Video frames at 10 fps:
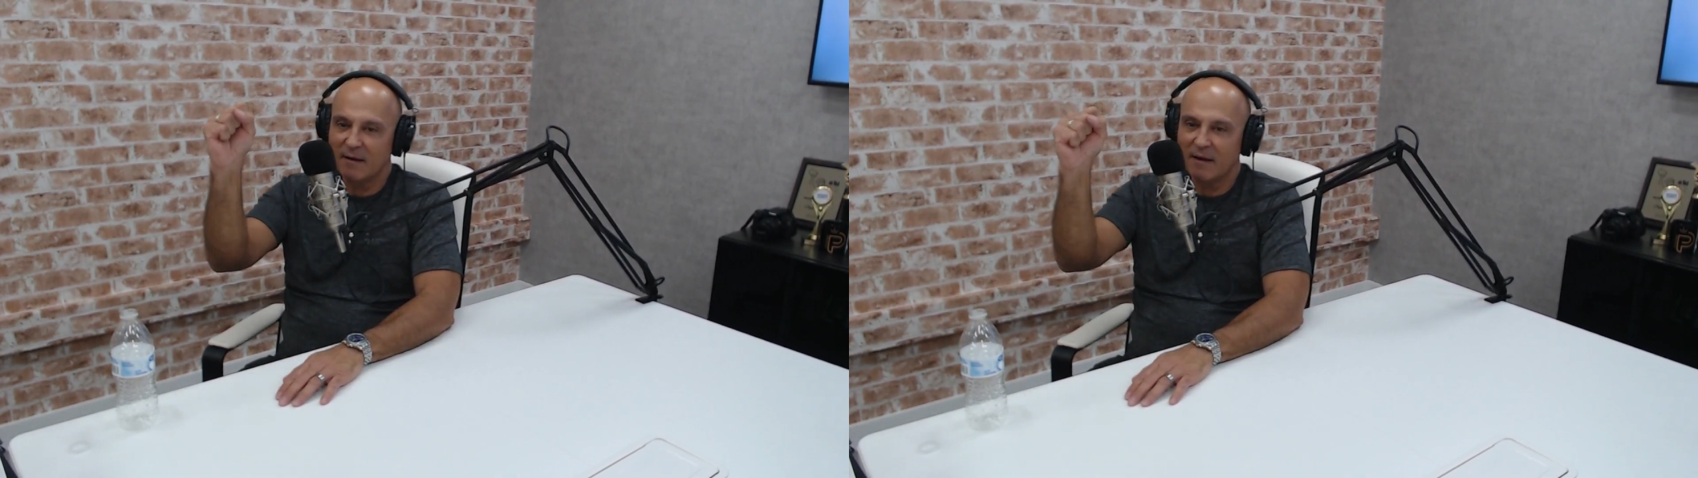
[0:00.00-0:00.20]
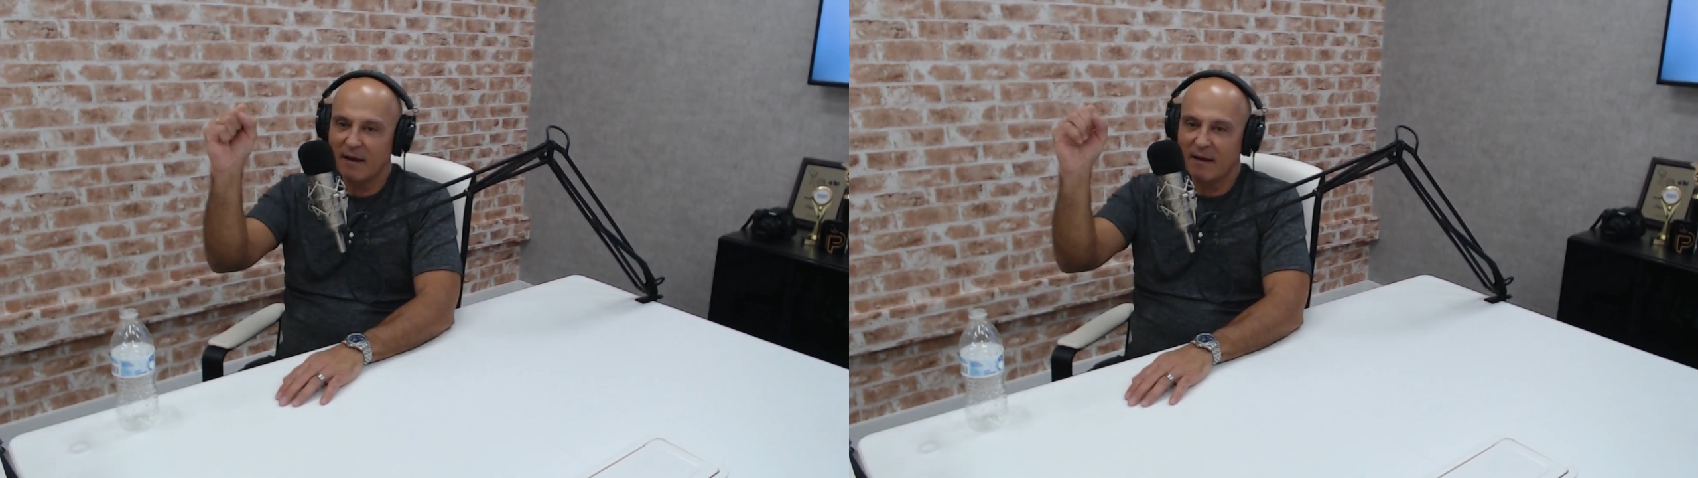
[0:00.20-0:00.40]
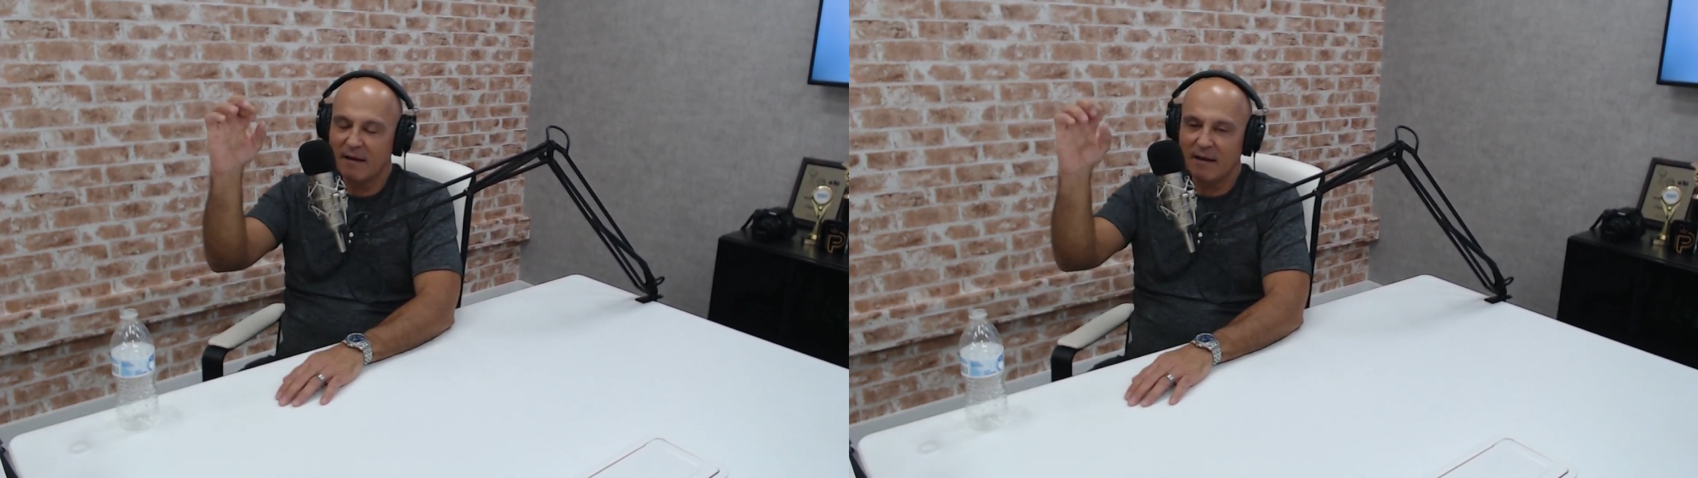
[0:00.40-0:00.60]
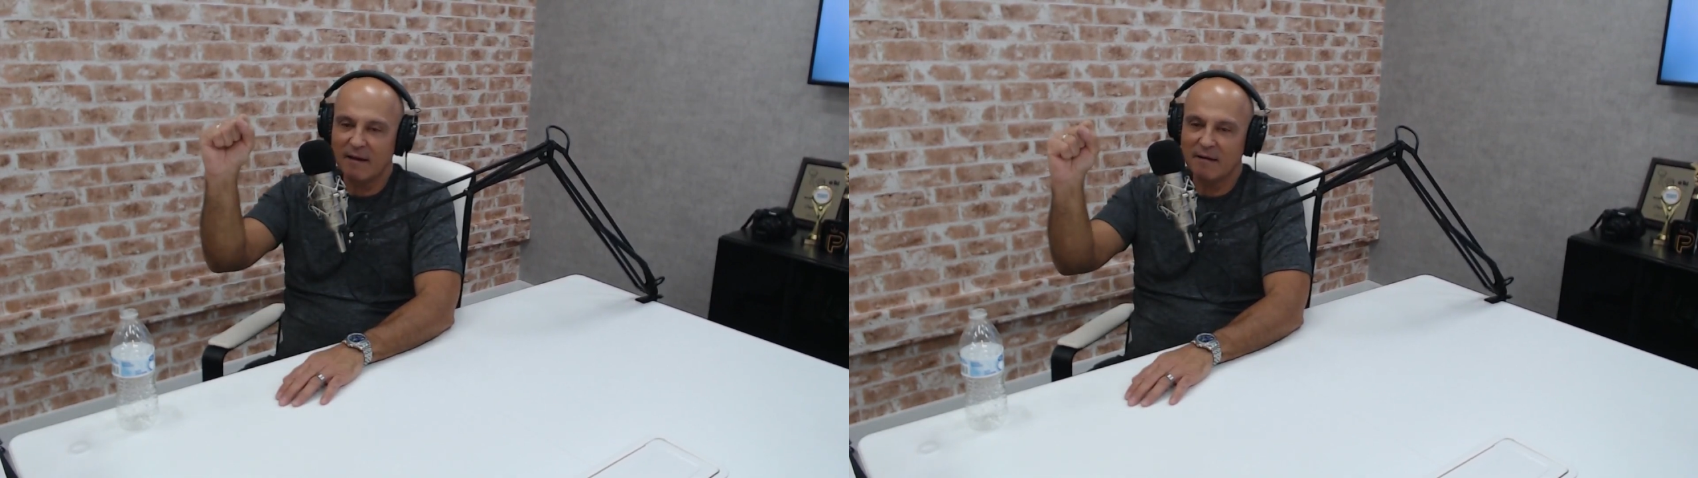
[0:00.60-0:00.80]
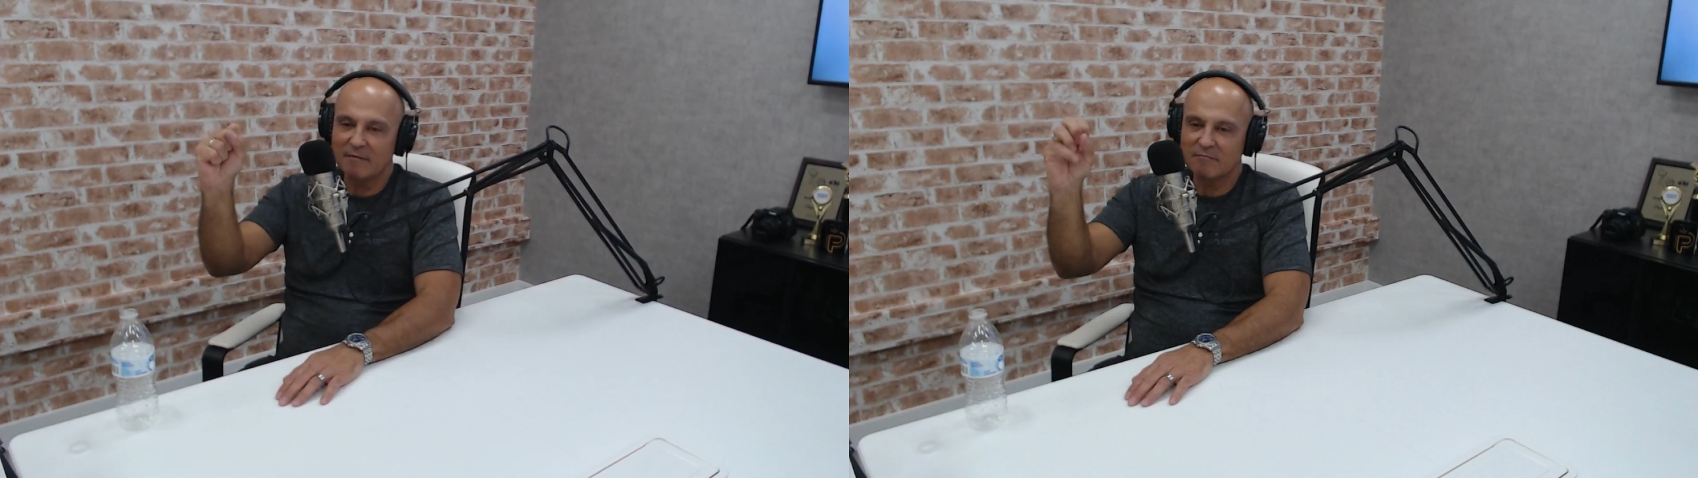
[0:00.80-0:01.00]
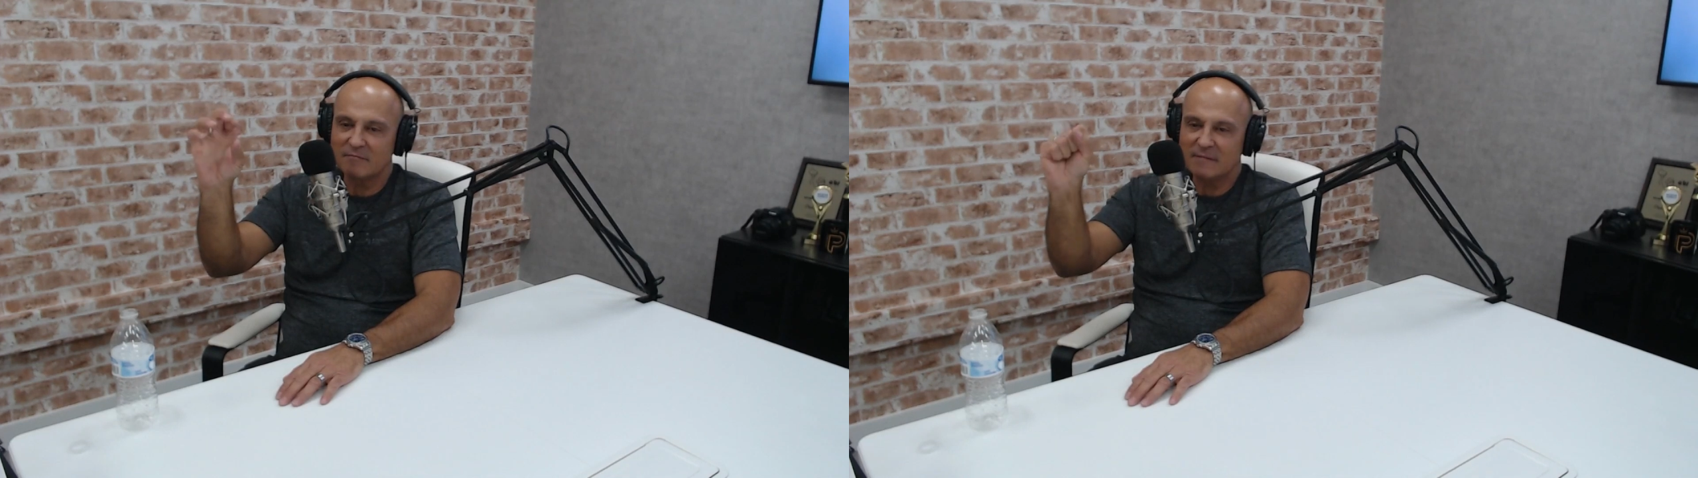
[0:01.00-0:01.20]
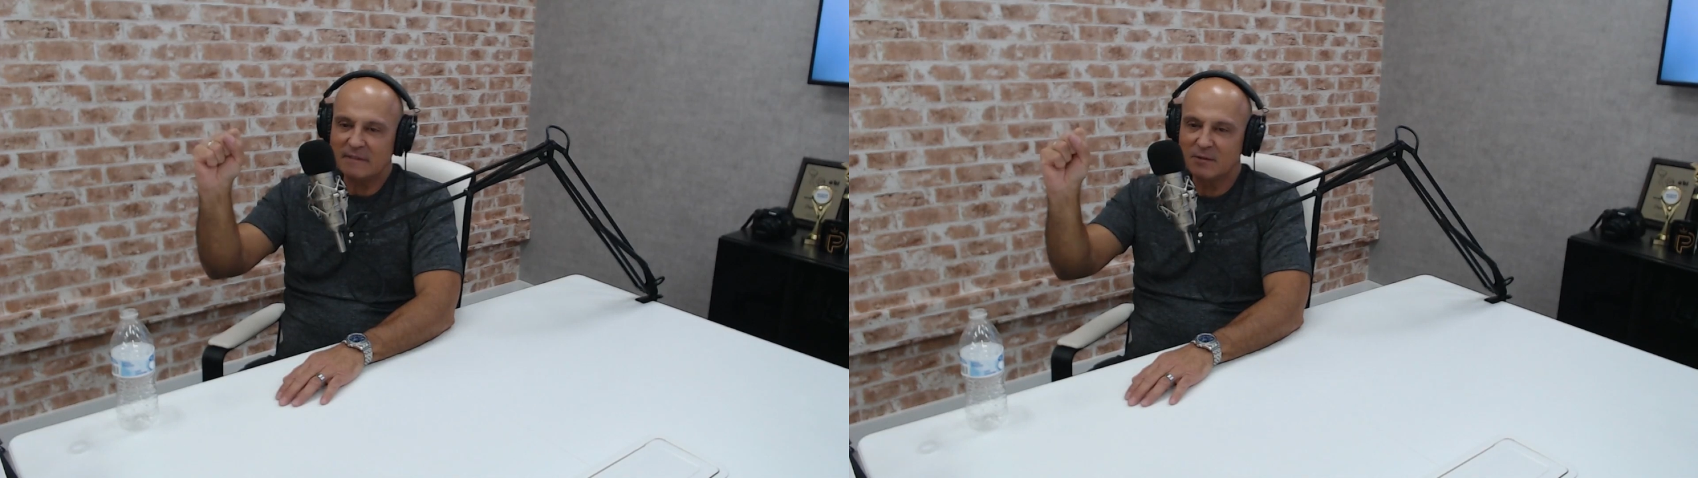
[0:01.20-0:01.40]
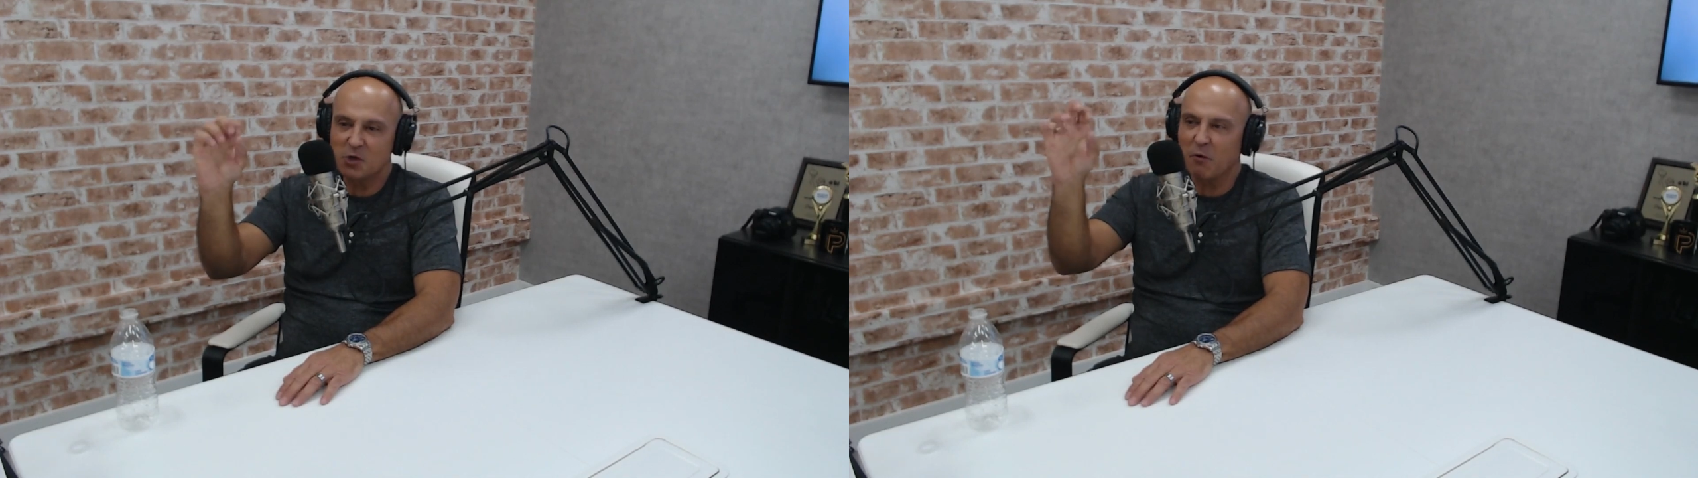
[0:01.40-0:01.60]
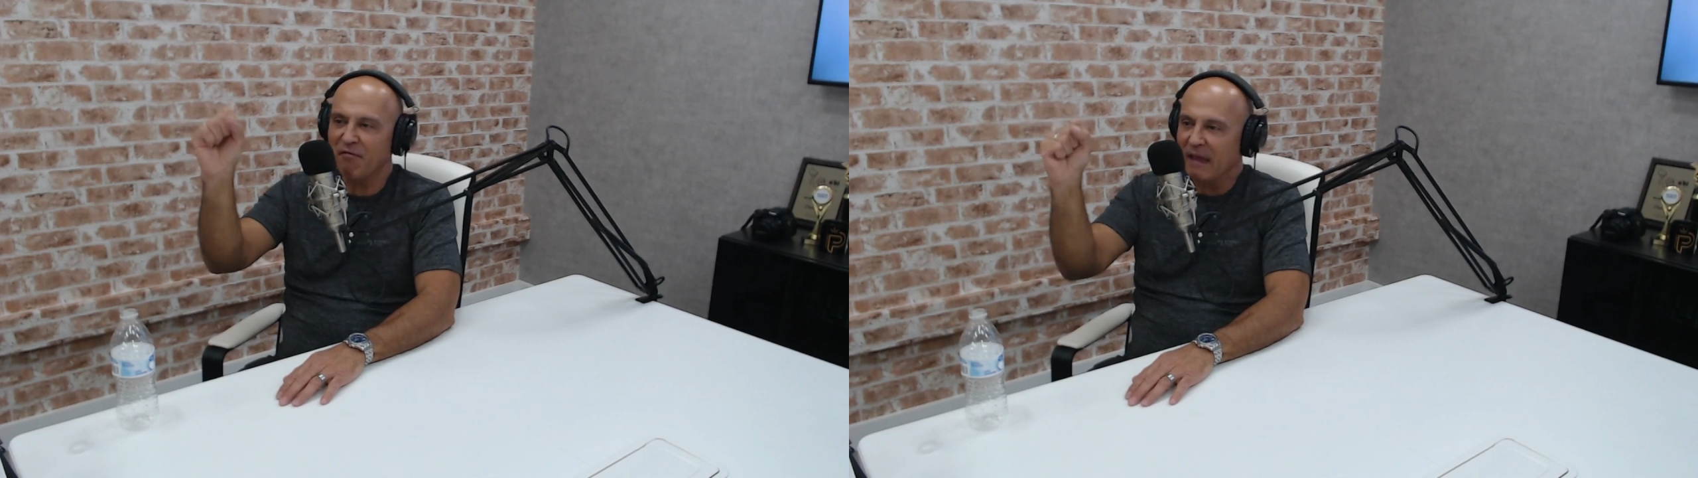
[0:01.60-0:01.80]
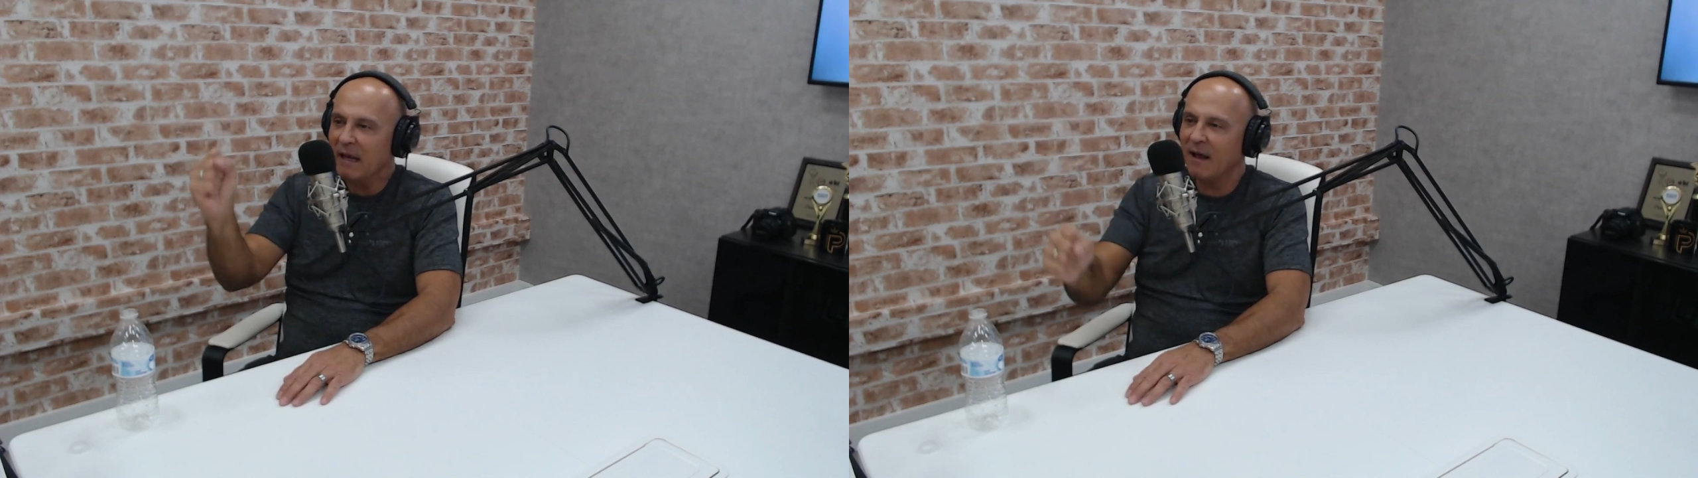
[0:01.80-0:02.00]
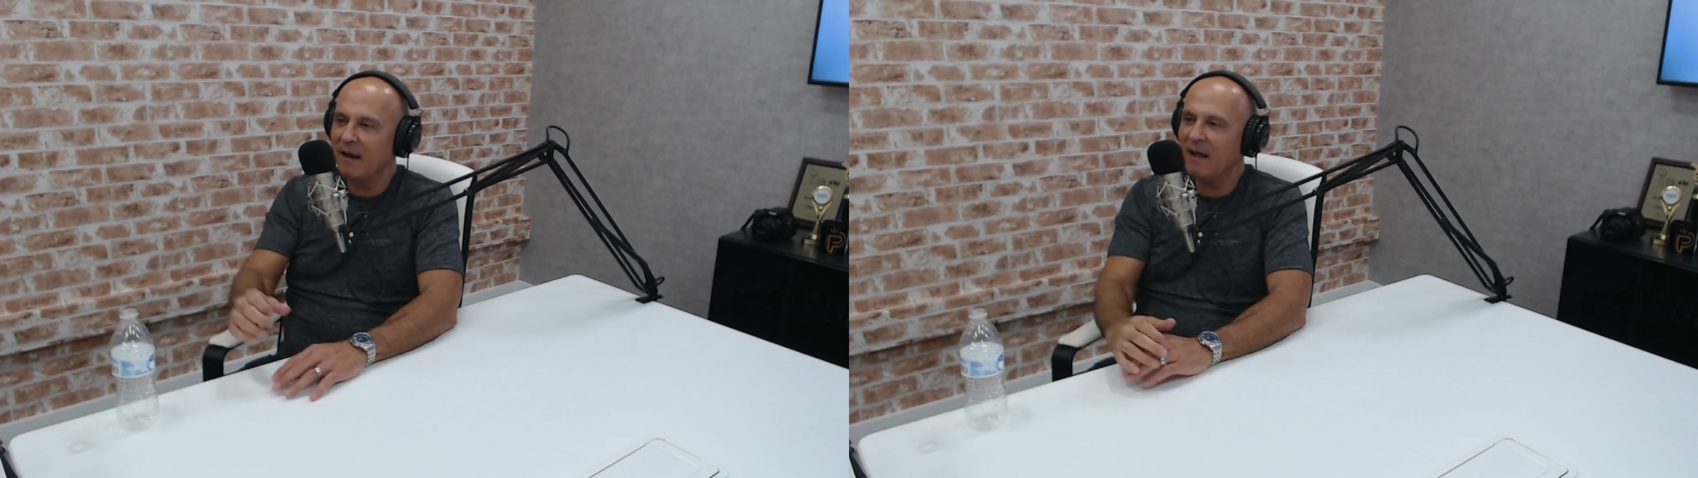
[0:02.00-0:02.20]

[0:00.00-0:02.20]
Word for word: É, sovina, né?